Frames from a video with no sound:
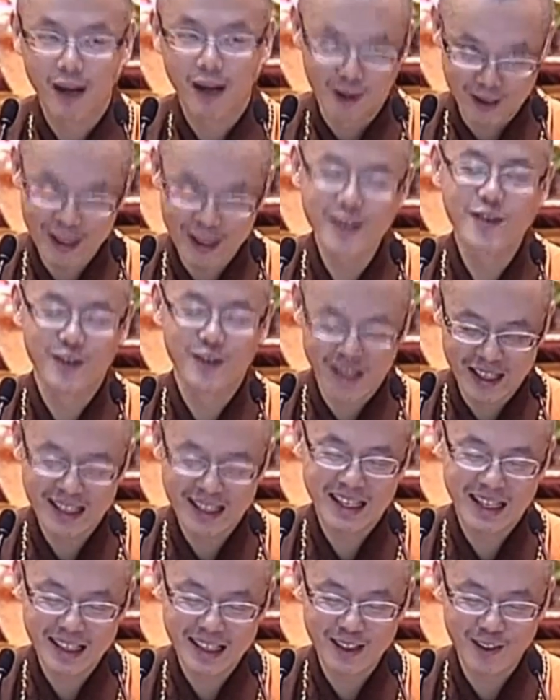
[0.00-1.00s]
好像有
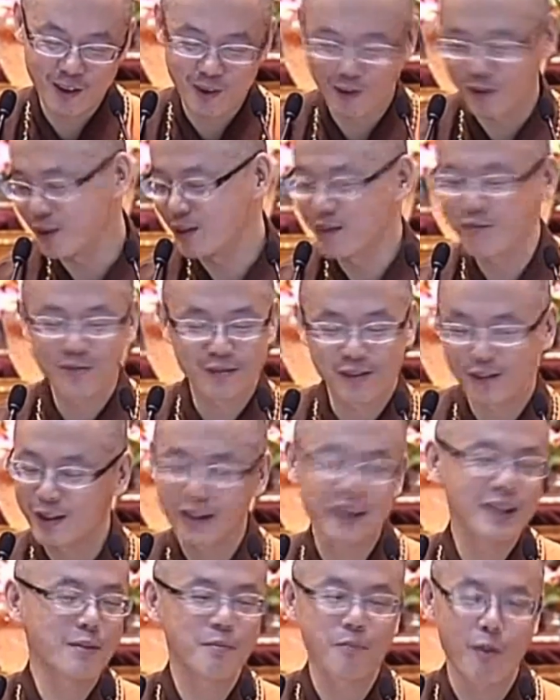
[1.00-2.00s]
人听得懂，有人
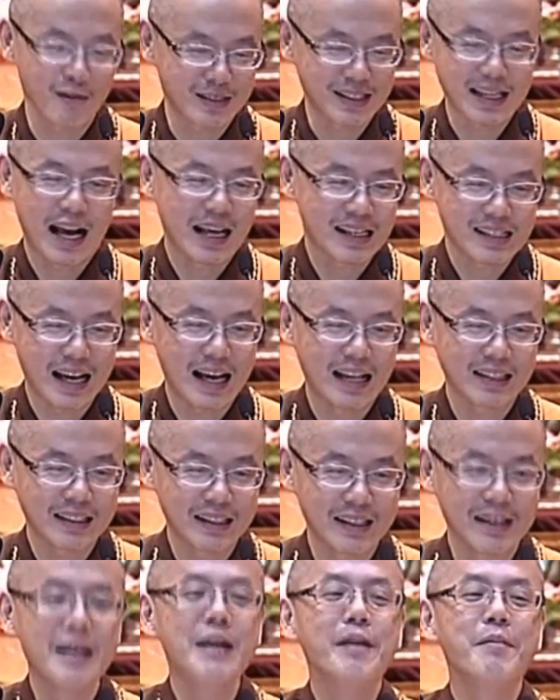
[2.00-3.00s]
听得懵查查
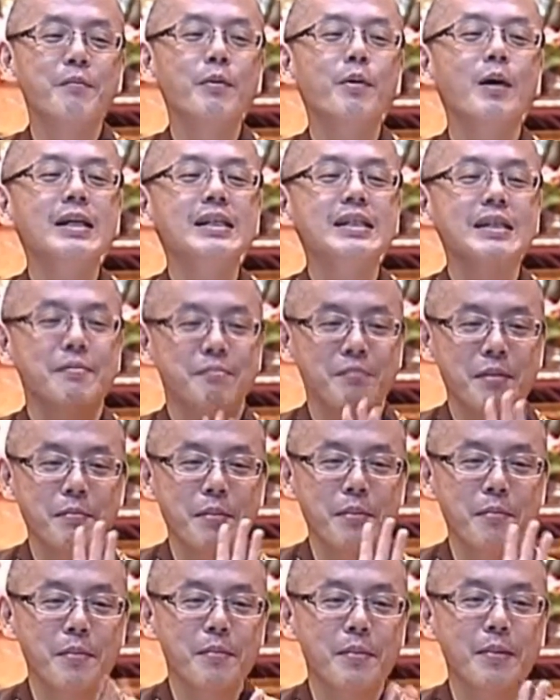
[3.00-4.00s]
的，没关系，慢
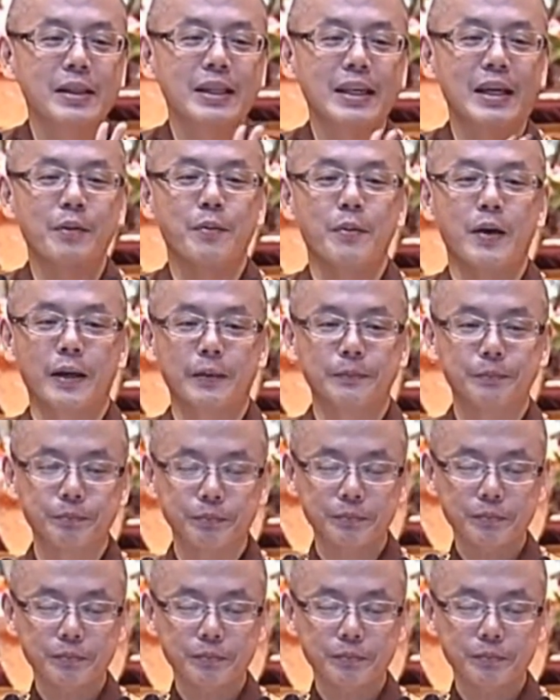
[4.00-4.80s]
慢慢慢体会。